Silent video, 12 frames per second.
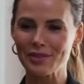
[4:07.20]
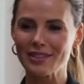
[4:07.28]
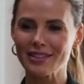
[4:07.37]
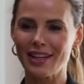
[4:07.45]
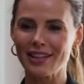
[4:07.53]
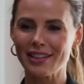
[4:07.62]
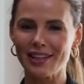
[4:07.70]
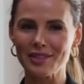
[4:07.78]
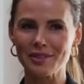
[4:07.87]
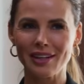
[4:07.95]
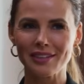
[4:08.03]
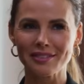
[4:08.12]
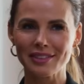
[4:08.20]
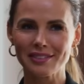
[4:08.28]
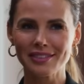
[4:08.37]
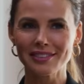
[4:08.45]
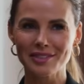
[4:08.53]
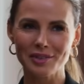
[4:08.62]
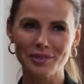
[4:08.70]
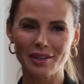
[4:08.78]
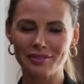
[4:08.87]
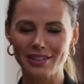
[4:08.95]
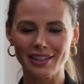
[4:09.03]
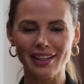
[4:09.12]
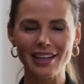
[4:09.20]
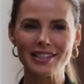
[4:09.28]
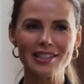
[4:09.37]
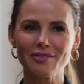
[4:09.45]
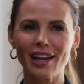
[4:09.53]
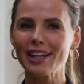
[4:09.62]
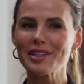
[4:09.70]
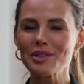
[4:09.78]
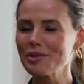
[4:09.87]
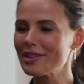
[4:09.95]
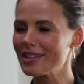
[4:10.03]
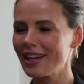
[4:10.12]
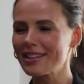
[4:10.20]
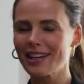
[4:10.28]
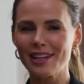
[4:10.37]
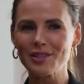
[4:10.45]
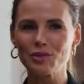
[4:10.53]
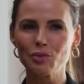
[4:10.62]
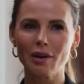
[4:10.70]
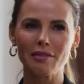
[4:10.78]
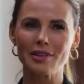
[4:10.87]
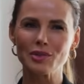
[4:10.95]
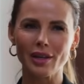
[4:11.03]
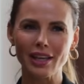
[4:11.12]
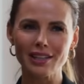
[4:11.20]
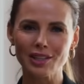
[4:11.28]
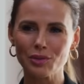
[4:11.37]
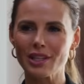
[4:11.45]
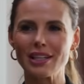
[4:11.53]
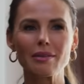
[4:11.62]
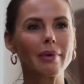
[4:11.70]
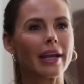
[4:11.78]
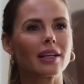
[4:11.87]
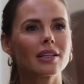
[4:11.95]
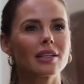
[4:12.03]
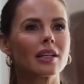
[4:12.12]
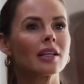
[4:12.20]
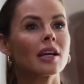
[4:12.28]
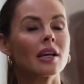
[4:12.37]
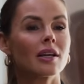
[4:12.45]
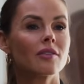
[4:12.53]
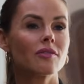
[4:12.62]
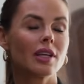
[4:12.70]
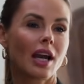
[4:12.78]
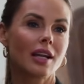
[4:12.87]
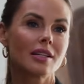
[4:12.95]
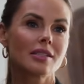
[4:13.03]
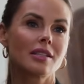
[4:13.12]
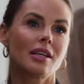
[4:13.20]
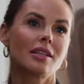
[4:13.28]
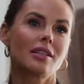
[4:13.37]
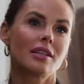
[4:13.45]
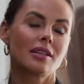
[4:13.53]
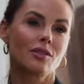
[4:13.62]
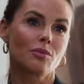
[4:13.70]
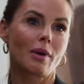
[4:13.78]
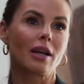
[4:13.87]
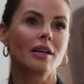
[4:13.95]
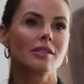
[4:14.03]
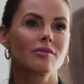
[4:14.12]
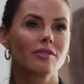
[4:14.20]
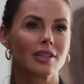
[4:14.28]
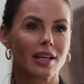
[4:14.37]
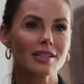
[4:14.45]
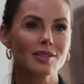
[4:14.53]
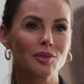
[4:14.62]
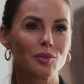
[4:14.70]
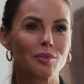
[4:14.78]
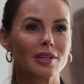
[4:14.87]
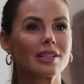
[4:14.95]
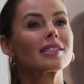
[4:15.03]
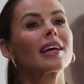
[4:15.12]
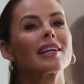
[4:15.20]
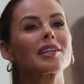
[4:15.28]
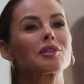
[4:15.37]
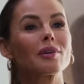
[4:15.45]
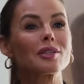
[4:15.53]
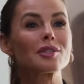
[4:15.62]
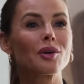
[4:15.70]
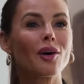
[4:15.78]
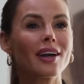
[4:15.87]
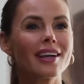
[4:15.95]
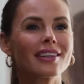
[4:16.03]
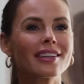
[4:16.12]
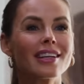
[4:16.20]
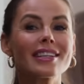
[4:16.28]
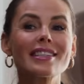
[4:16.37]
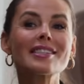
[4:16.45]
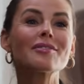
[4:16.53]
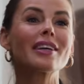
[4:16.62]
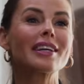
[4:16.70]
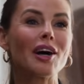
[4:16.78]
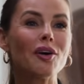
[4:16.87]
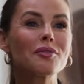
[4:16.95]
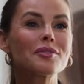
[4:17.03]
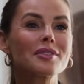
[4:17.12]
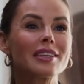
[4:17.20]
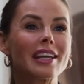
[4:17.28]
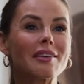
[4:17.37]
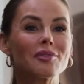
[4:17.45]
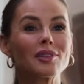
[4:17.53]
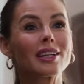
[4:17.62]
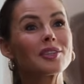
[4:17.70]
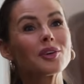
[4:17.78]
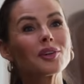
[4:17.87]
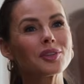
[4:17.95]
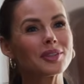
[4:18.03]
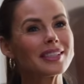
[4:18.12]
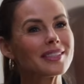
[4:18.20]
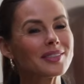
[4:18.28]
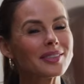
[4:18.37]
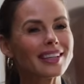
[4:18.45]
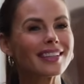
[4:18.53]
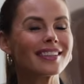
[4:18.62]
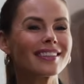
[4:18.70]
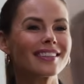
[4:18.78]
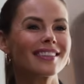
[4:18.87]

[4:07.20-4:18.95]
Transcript: Du mhm. gesagt, also äh, ne, so auf der kreativen Agenturseite alles super, aber so richtig Unternehmen eigentlich nicht. Wie hatte ich denn die äh, Sparkassenfinanzgruppe letztendlich überzeugt, diesen Weg aufzugeben und dann doch dorthin zu gehen?